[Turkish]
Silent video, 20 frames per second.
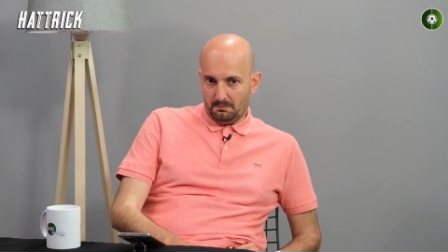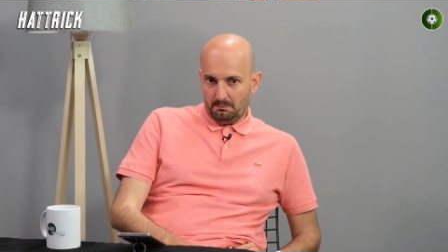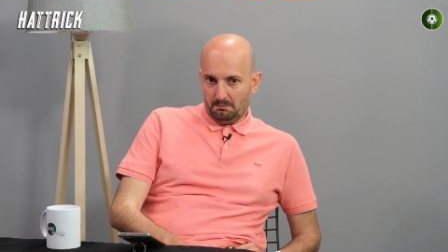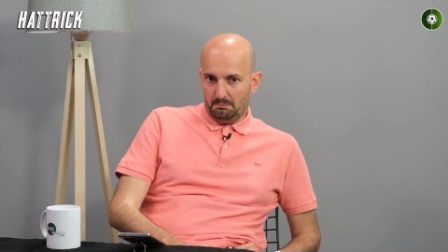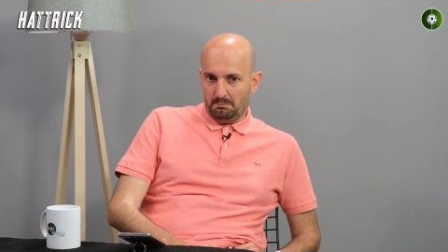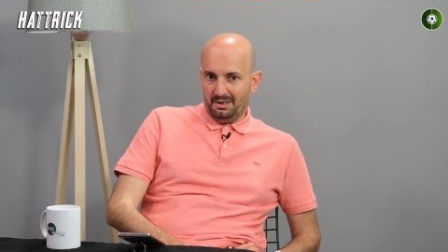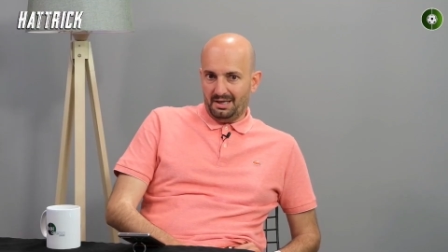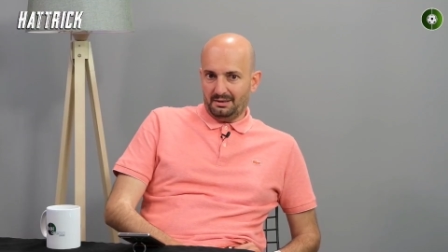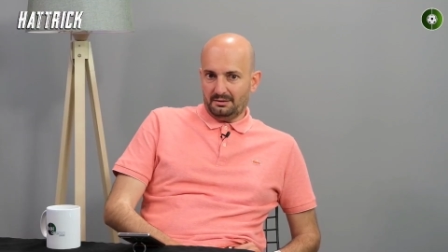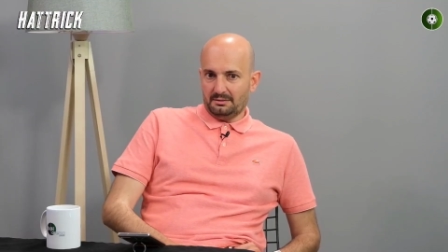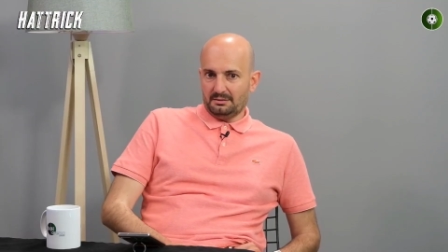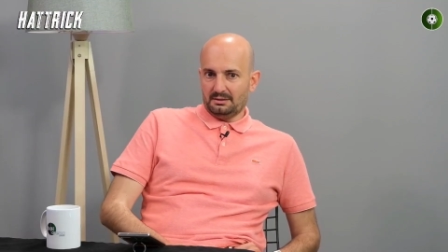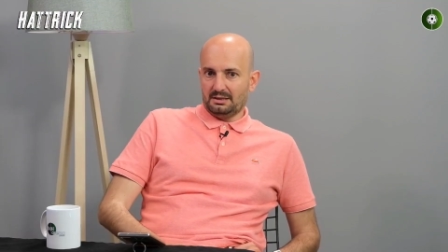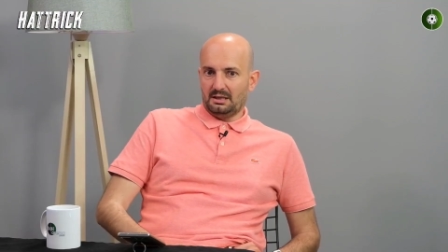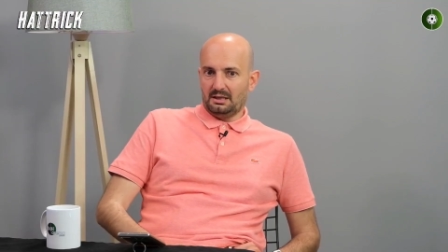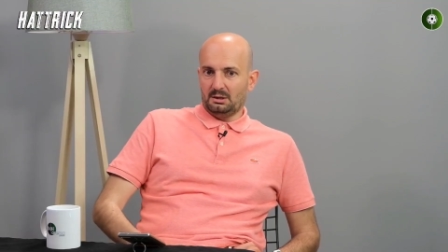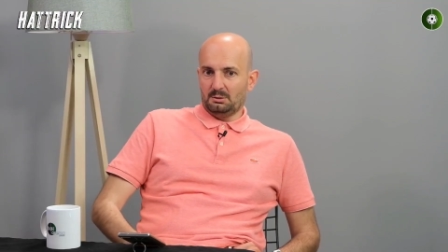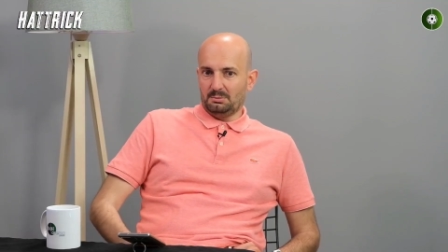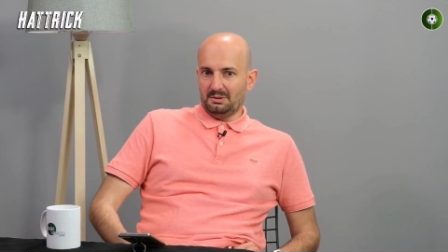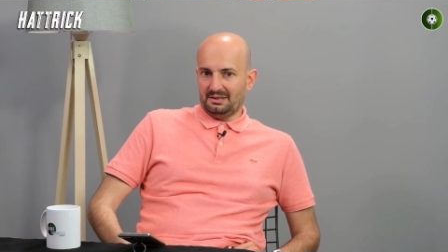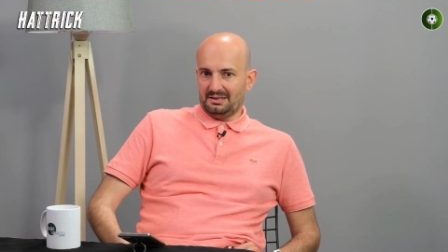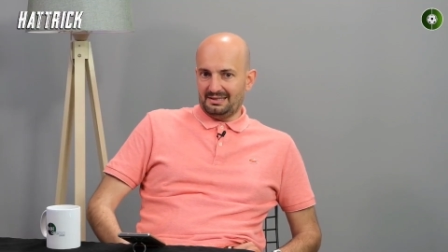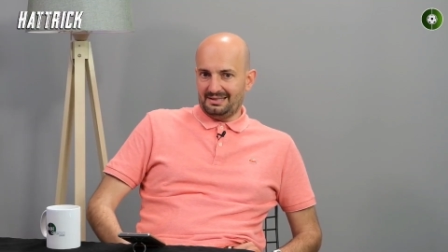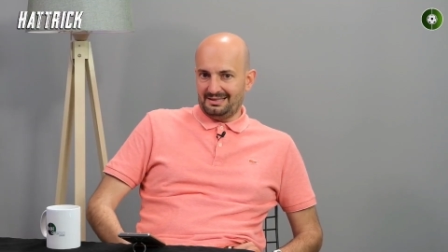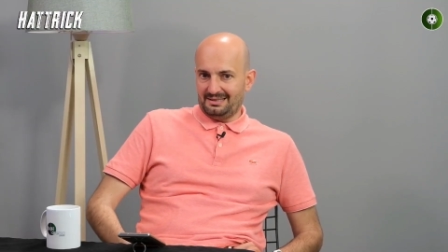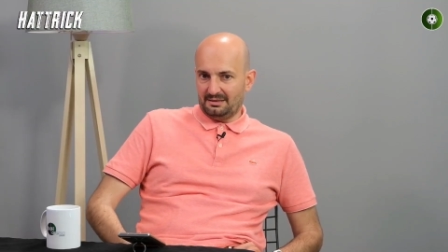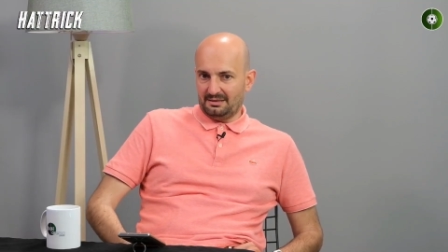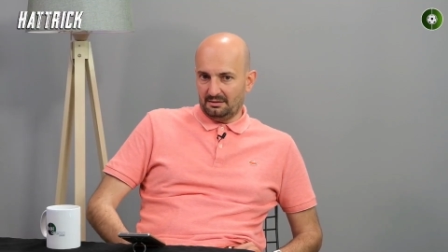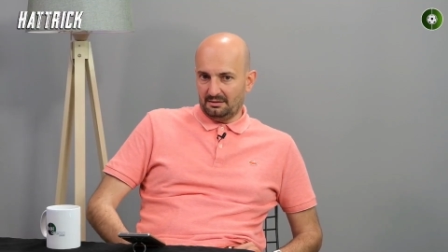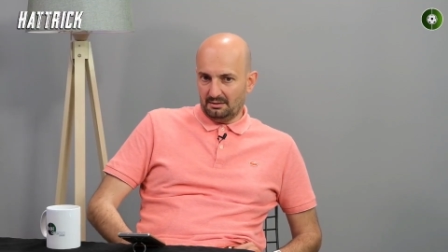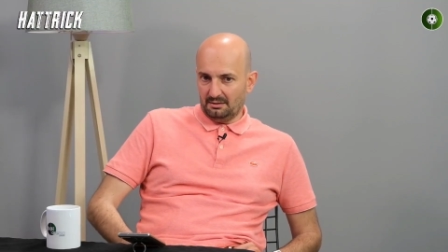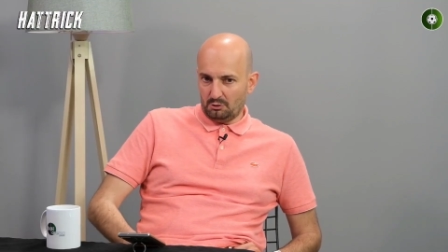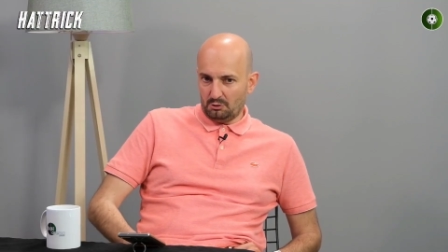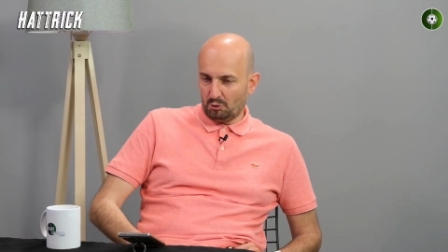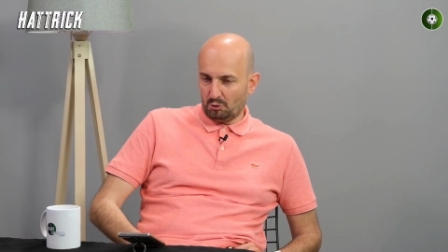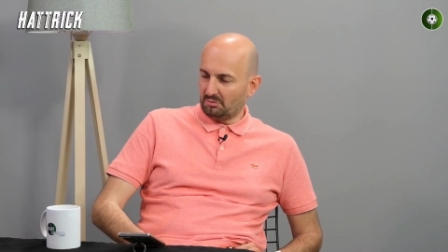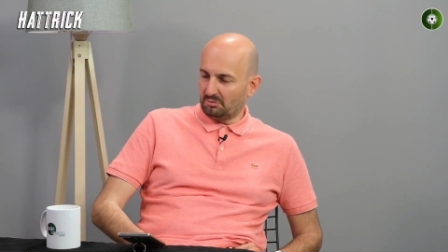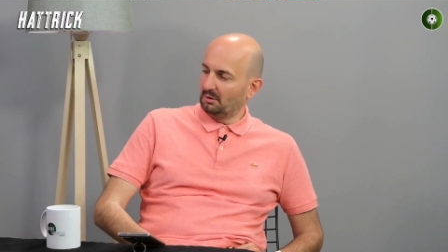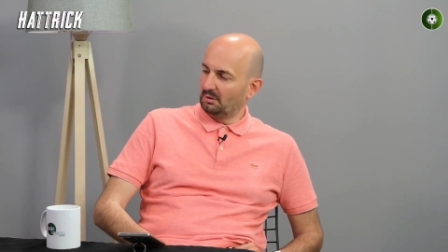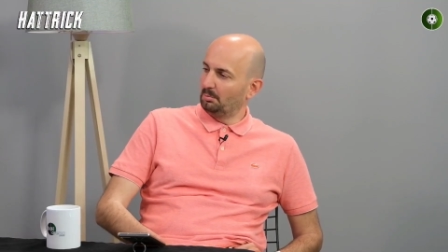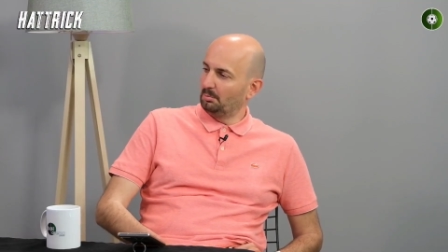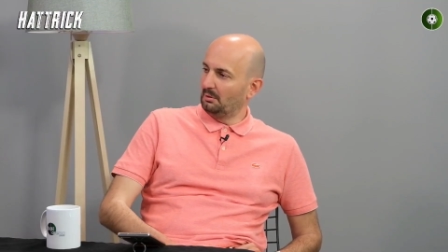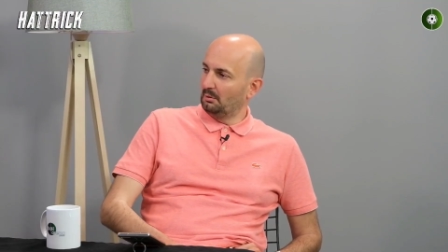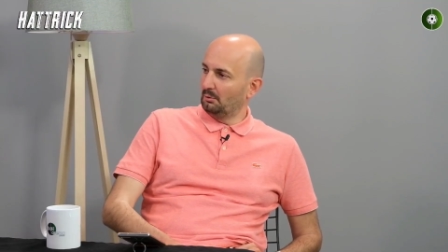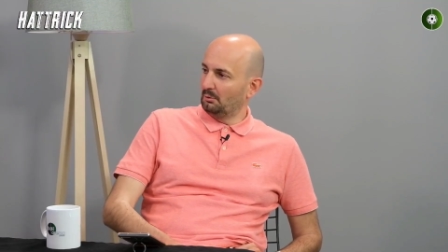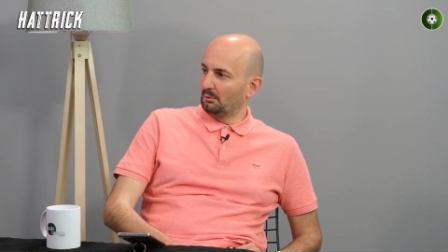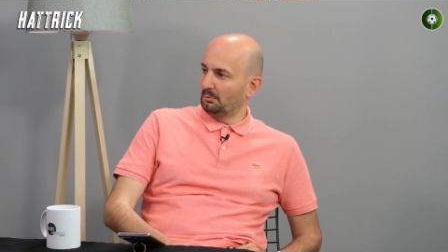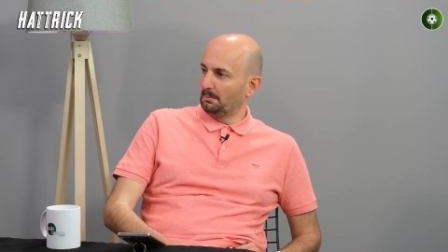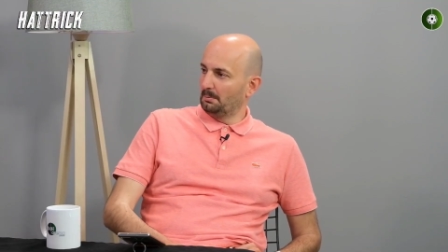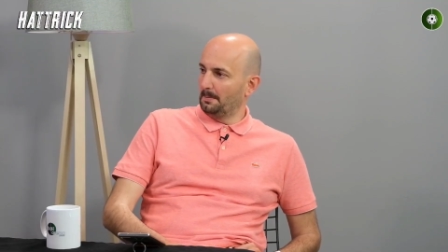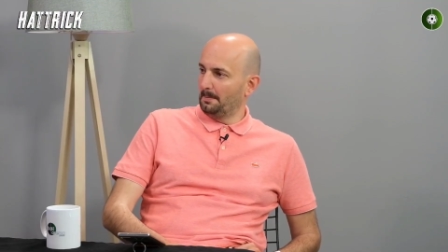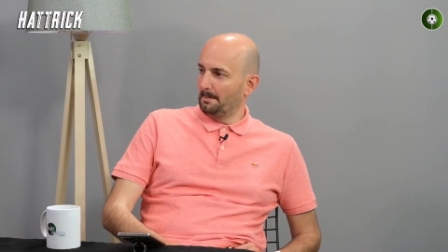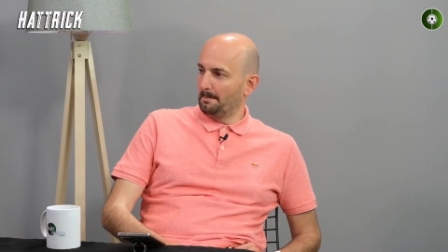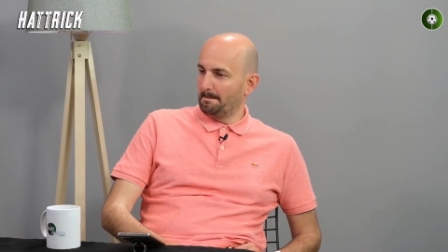ben kalmak istediğimi çok net biliyorum.